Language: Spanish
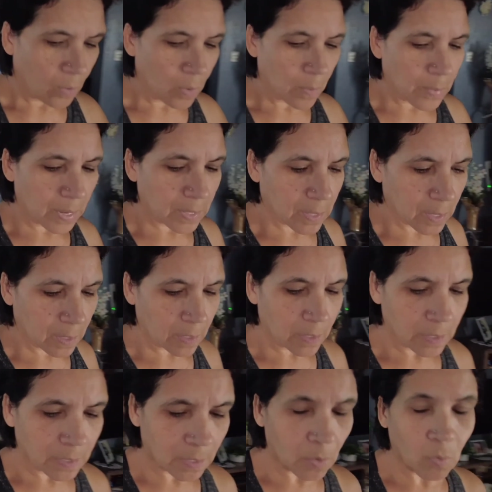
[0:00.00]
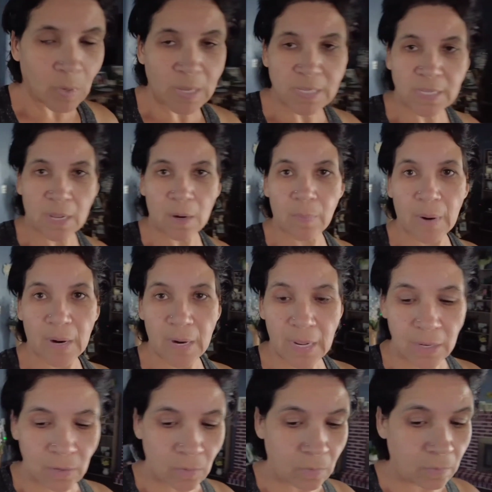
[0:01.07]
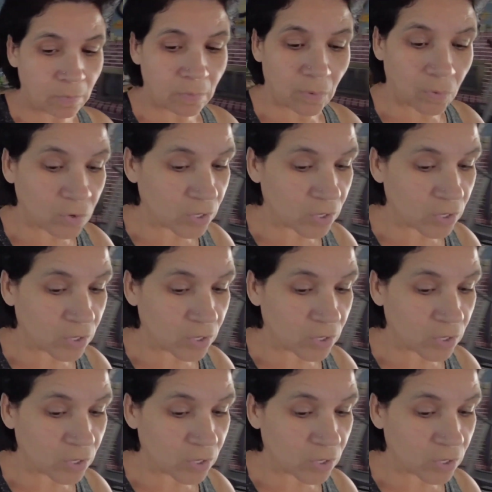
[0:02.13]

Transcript: obviamente tengo que estar barriendo